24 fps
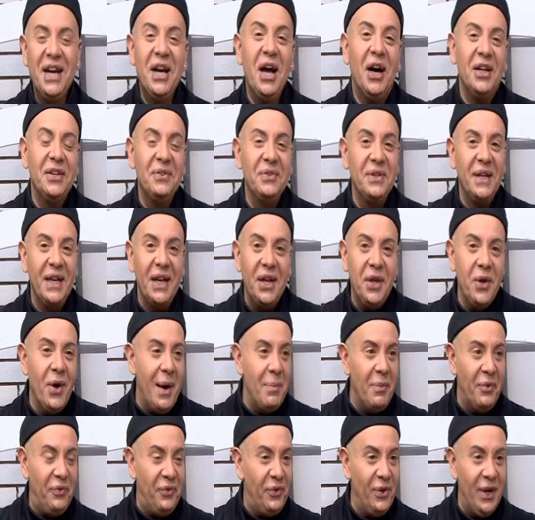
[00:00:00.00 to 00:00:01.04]
no, devo dire, io
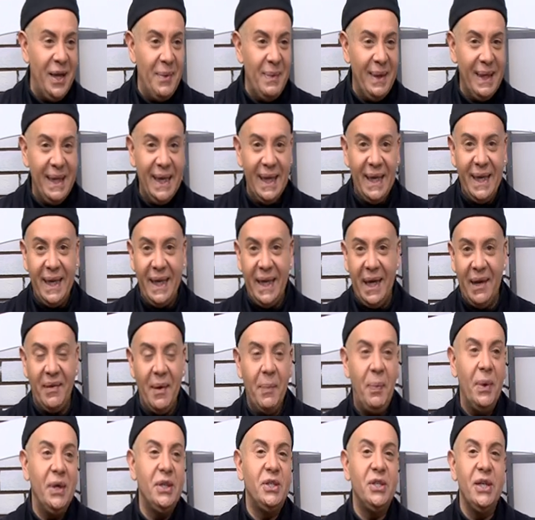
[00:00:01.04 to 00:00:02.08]
amo follemente la neve,
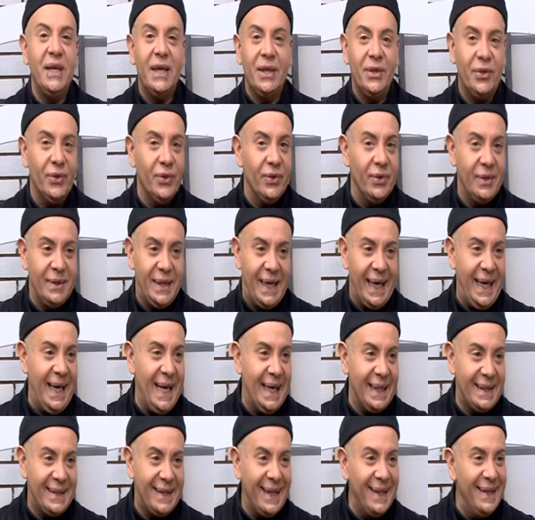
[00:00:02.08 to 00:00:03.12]
poi certo
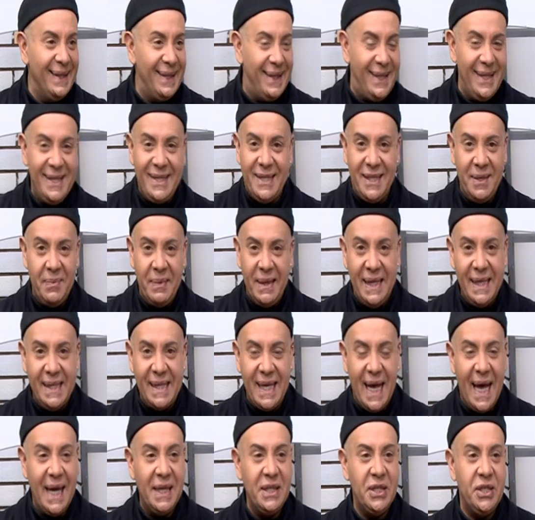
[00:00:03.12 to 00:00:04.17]
crea tantissimi
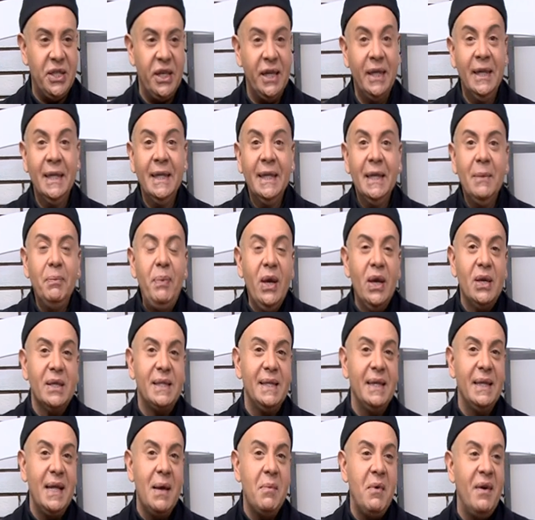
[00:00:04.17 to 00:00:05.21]
disagi, però se
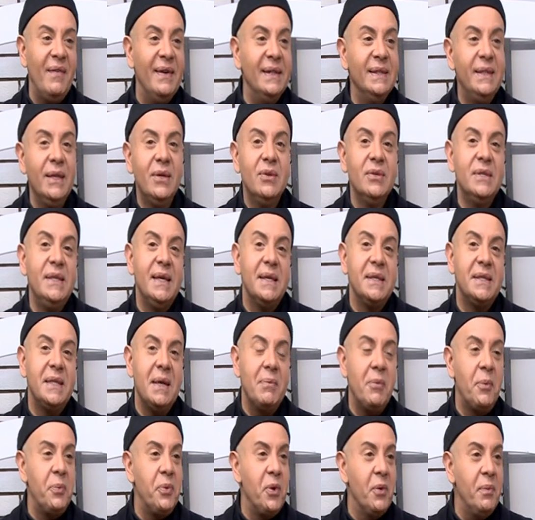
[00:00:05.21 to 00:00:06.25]
andiamo avanti così che
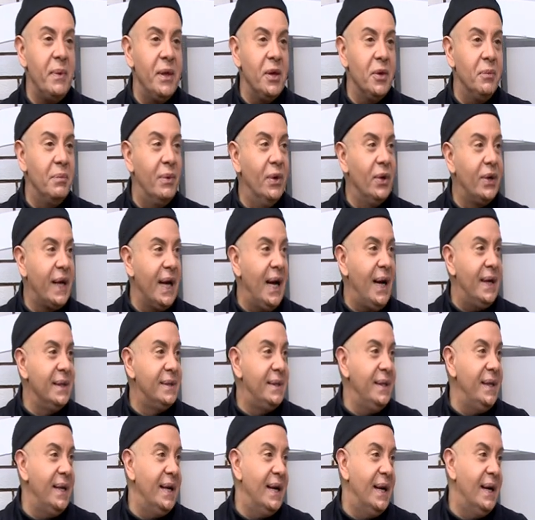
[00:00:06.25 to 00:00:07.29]
siamo più o meno
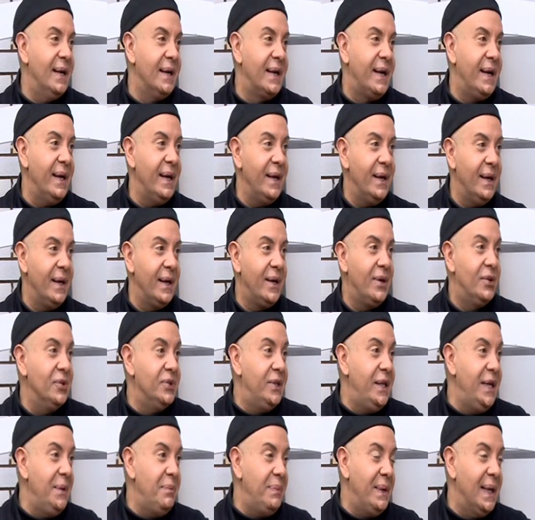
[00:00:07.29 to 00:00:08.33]
bloccati è anche
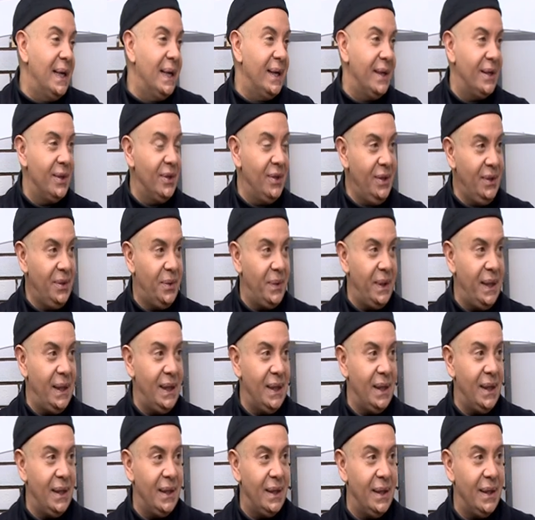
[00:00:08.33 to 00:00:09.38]
godibile, no?
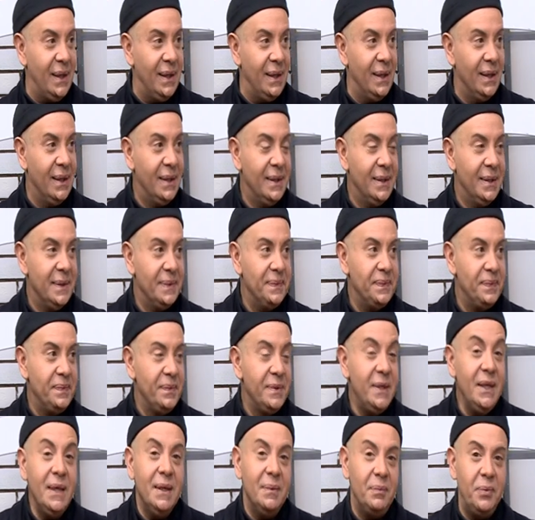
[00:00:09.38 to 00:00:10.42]
Quindi
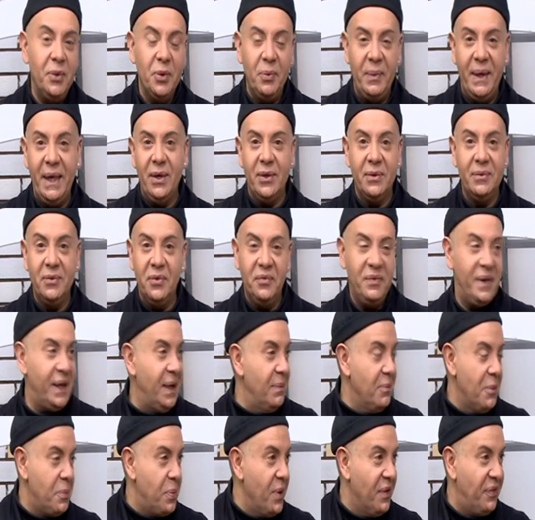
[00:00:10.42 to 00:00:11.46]
sì, più o meno, non
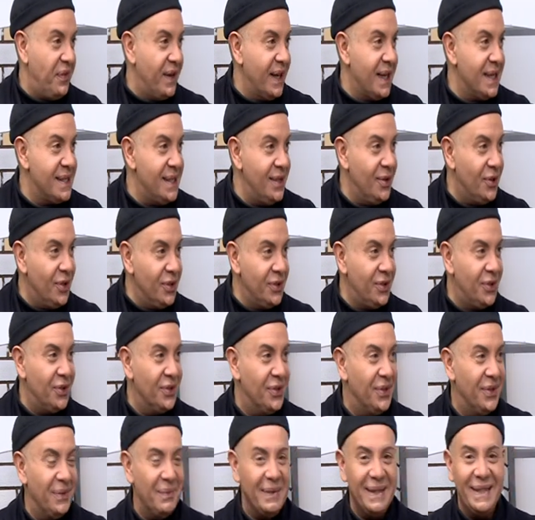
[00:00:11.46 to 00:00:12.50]
verremo più a far
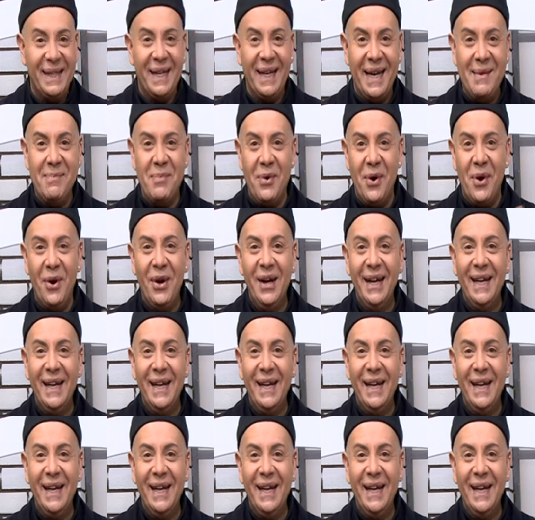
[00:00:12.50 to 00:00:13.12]
casalotto, manderemo eh beh, lì sarà